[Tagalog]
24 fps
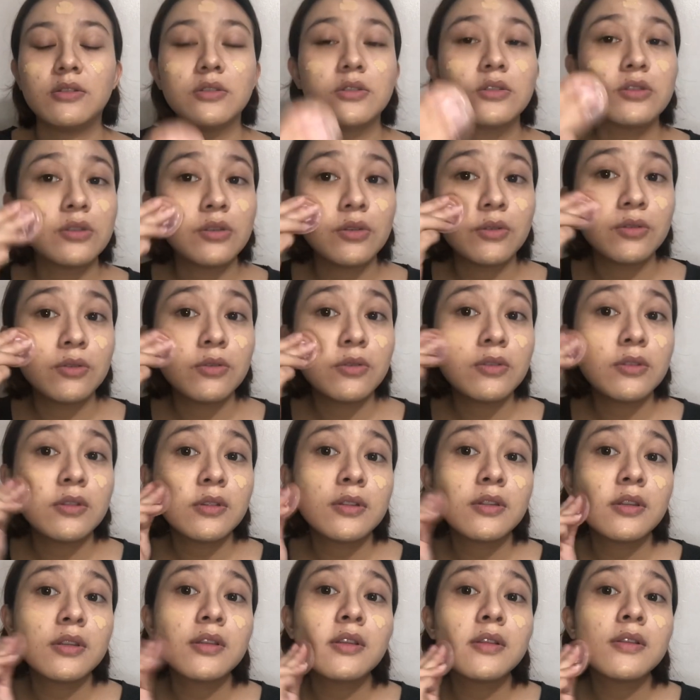So,
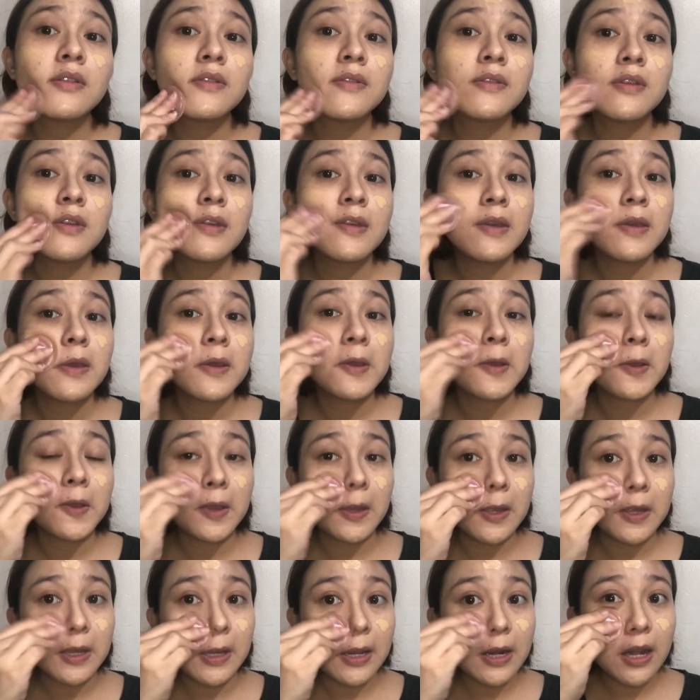
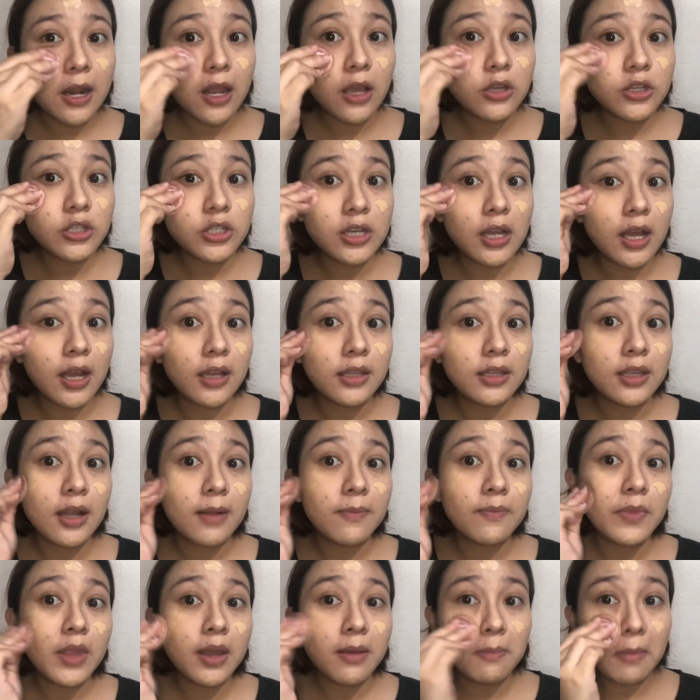ganyan lang siya.
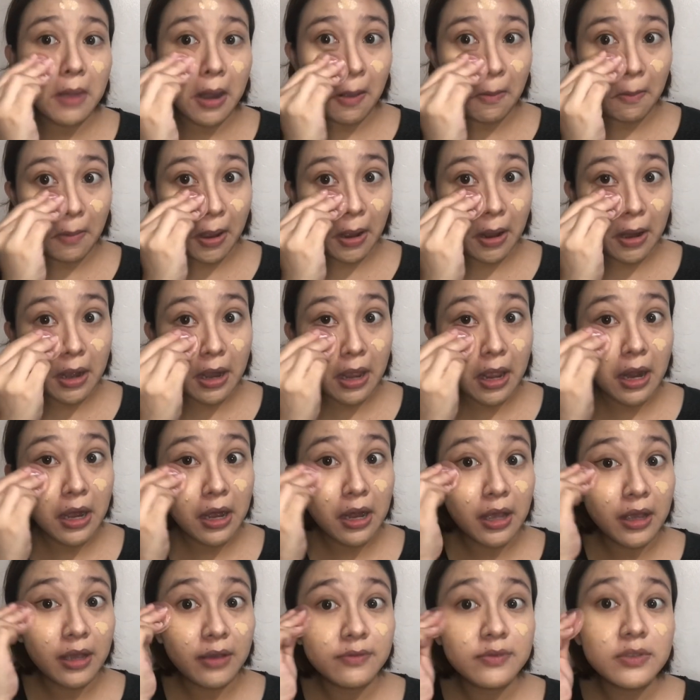Dab-dab lang mga
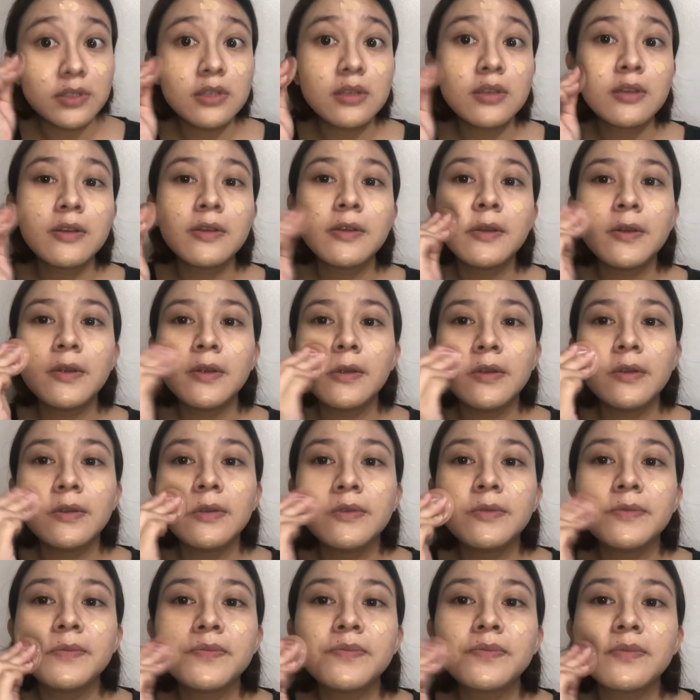lalabs.
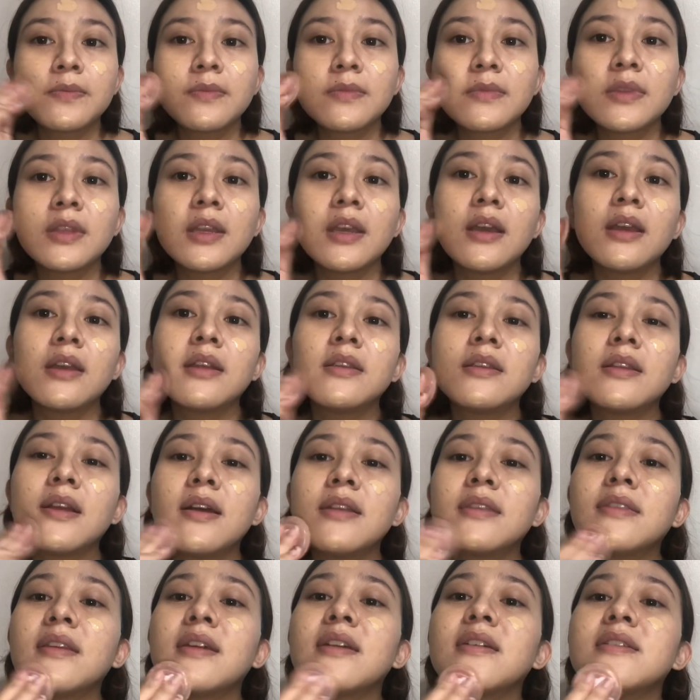Ayan.
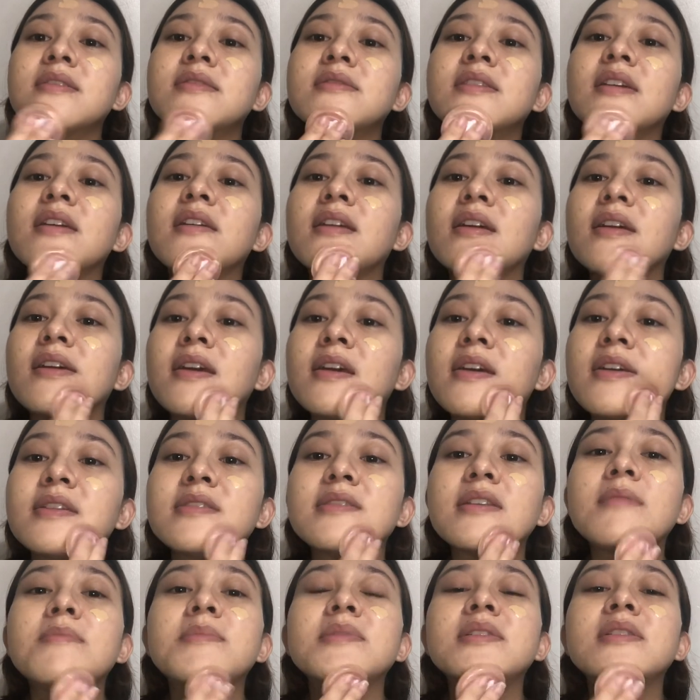Dati kasi,
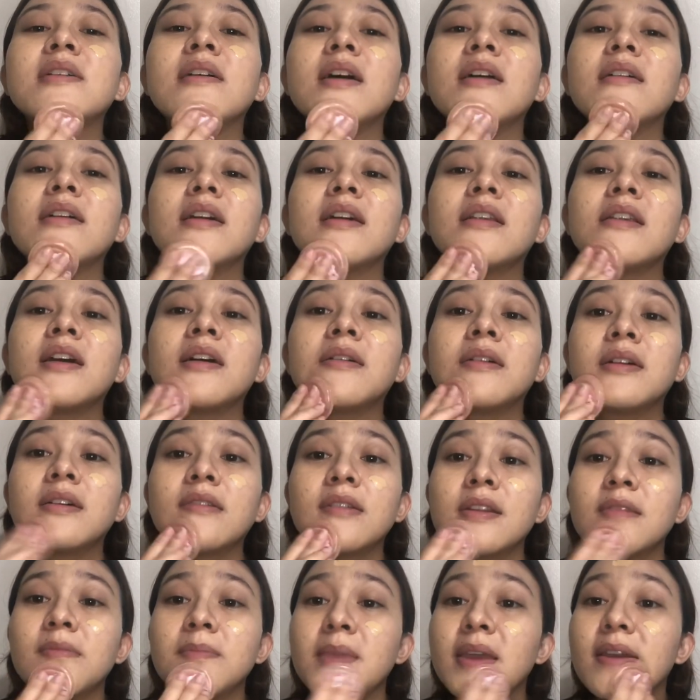sabi sa akin ng
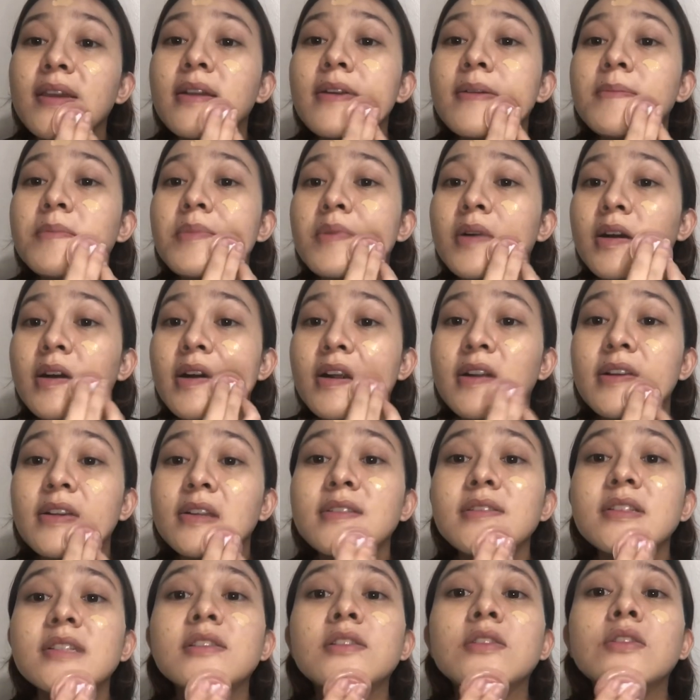makeup
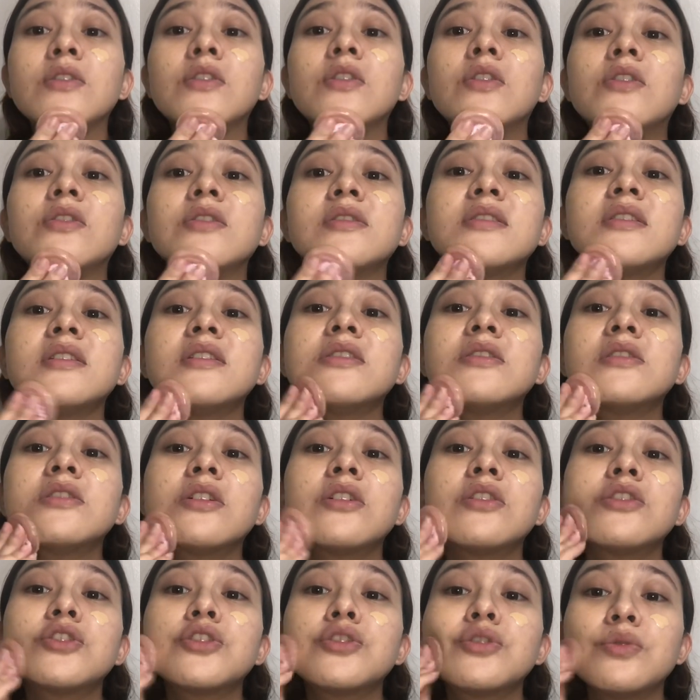artist ko sa
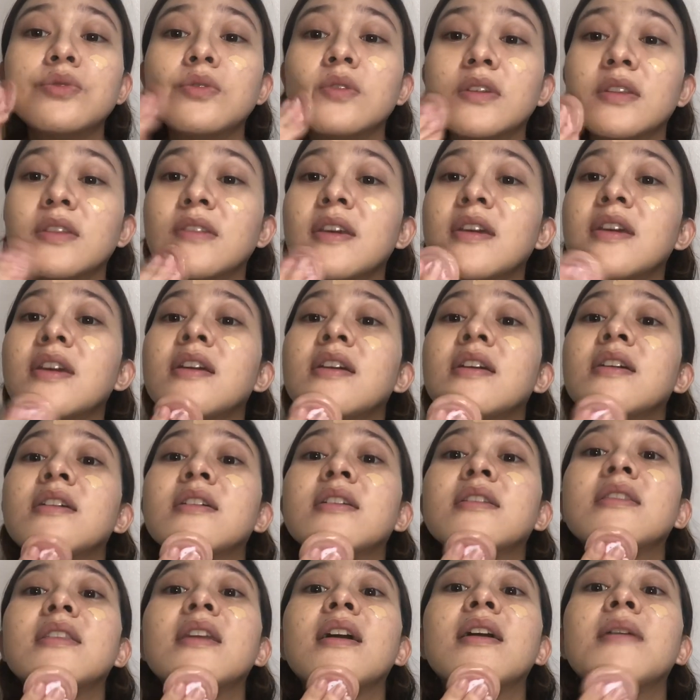isang shoot,
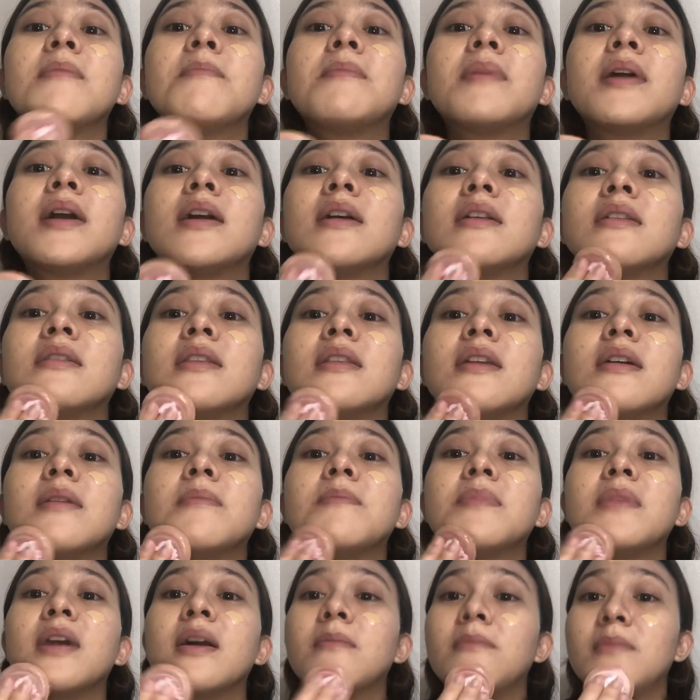dapat
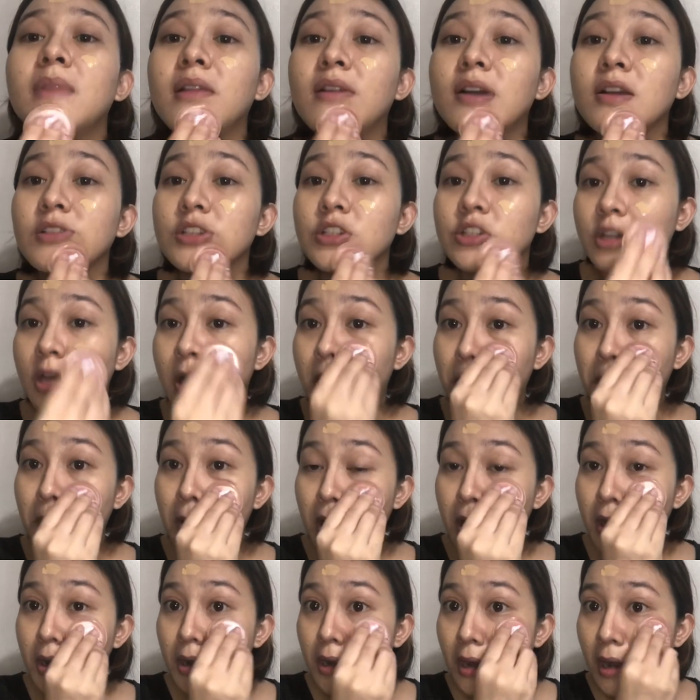dab-dab lang siya
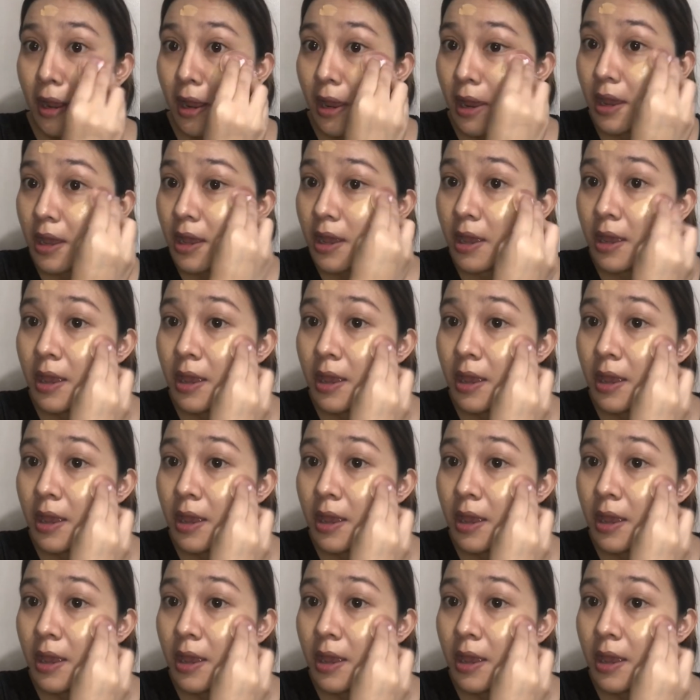para